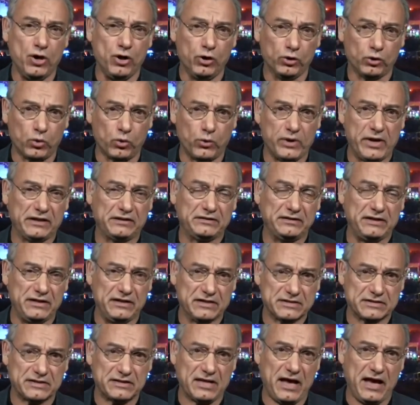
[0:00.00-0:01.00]
رؤيته
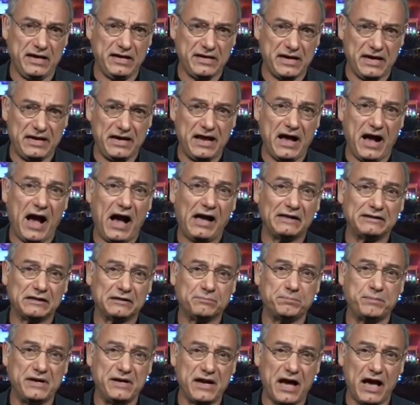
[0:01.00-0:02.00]
الإصلاحية لإعادة
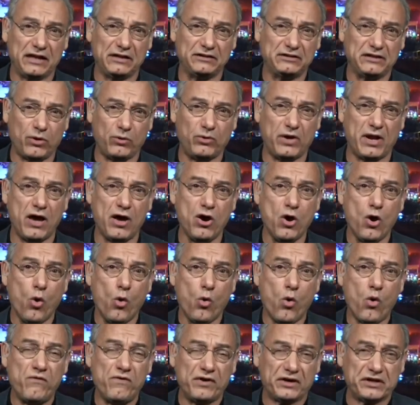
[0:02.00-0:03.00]
بناء الدولة
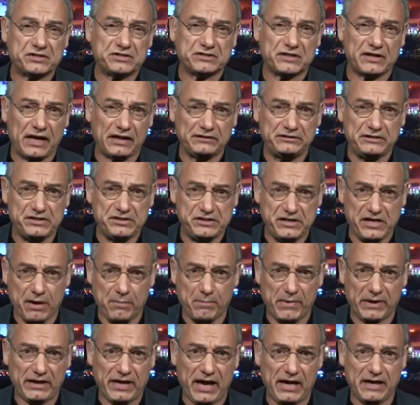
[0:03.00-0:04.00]
وفق استراتيجية
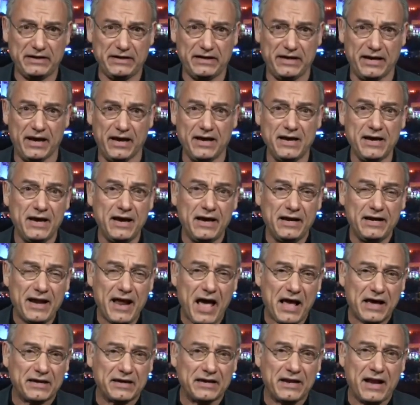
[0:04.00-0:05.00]
مرحلية
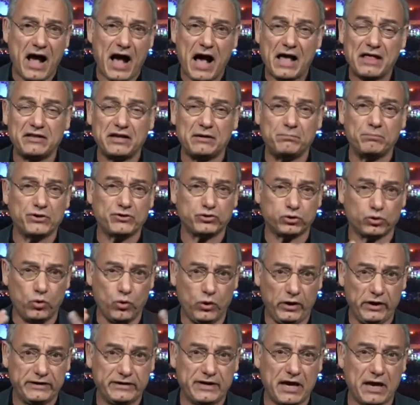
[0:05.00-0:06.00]
لكن هذا
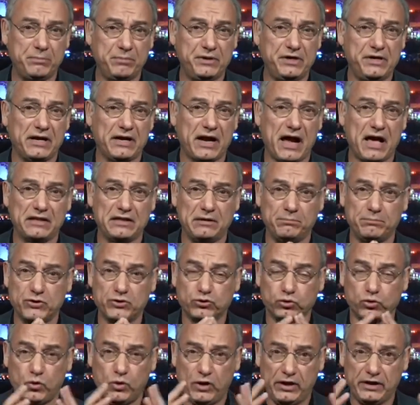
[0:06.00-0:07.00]
المشروع الكبير هذا
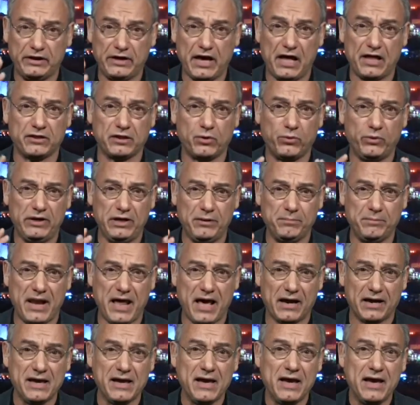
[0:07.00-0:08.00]
المشروع النهضة
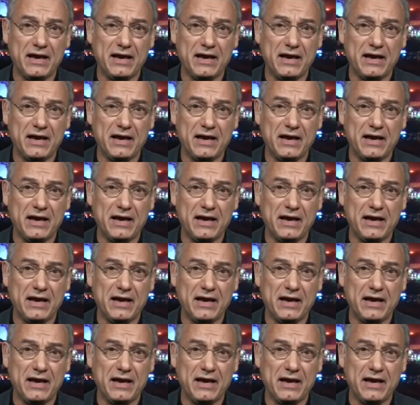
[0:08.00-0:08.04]
والإملاق